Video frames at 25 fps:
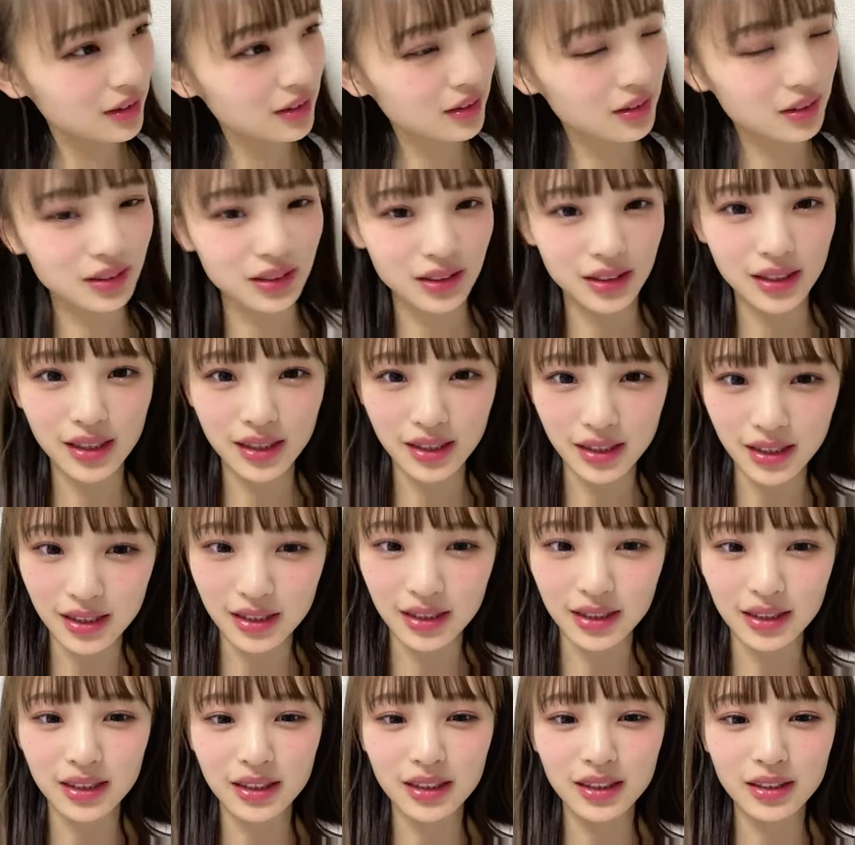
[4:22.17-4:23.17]
ついて
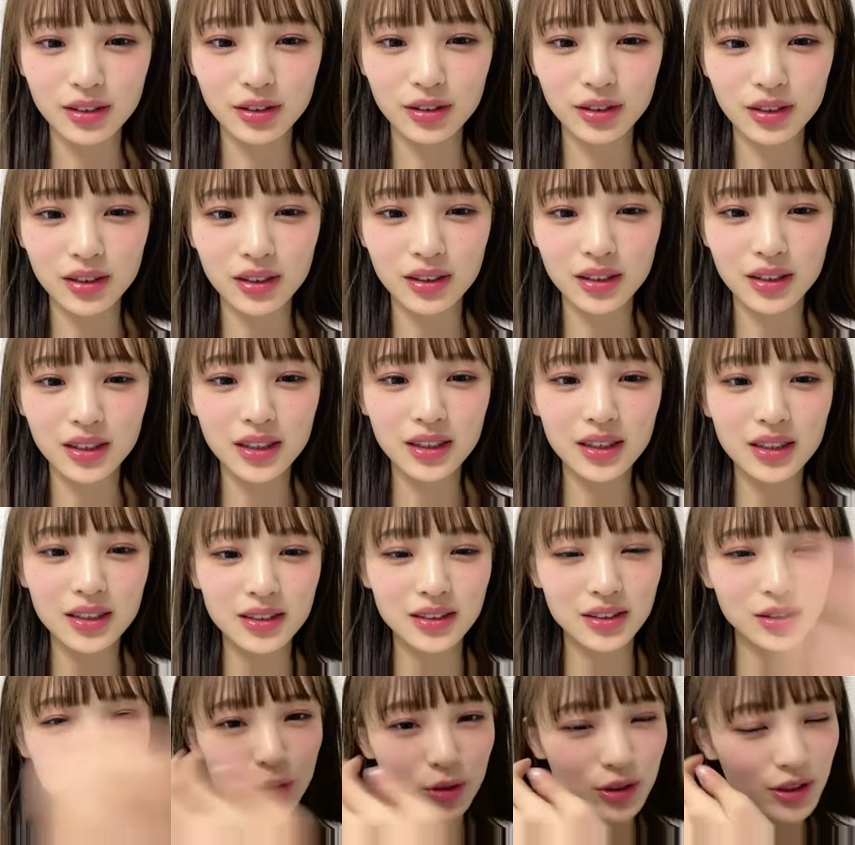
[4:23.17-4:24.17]
てそれが
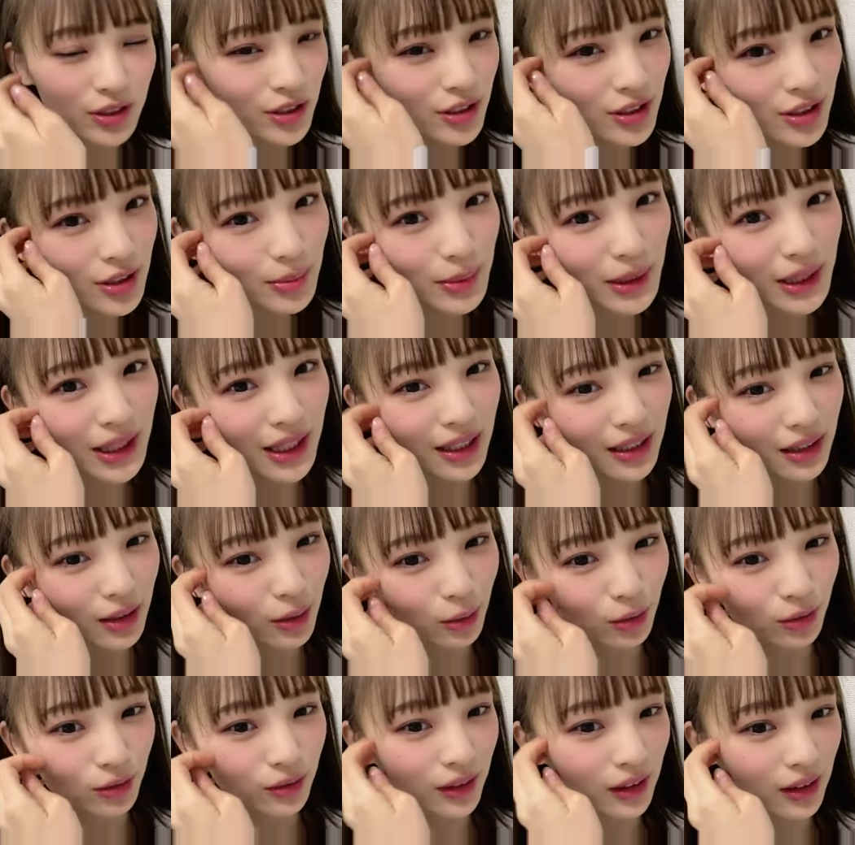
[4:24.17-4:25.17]
すごい鈴みたい
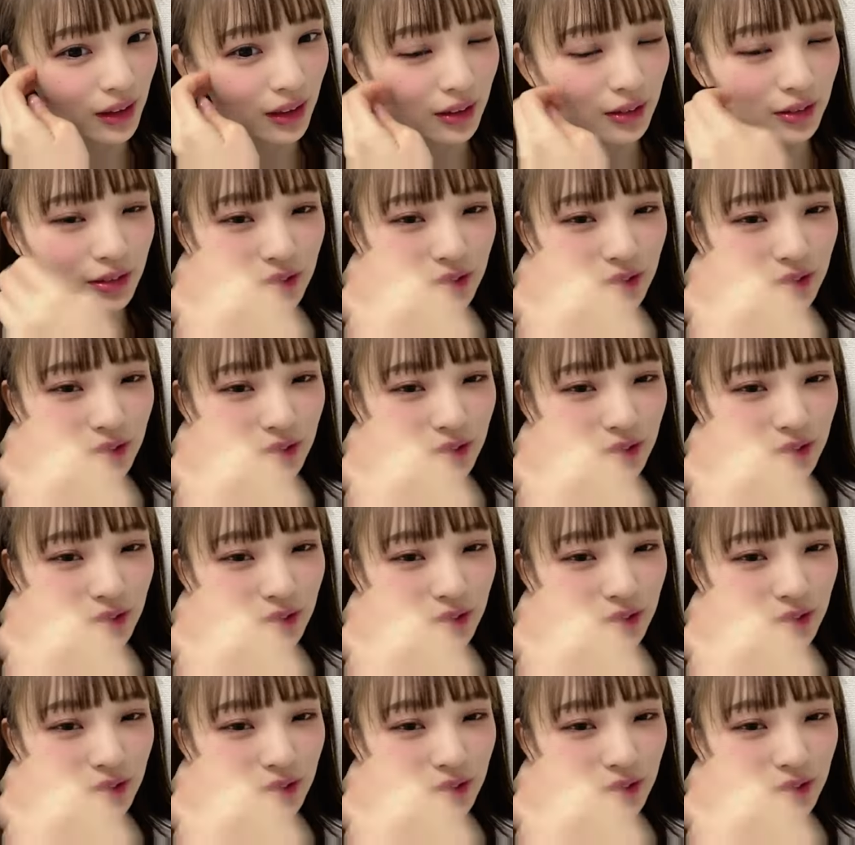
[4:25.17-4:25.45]
な音が鳴る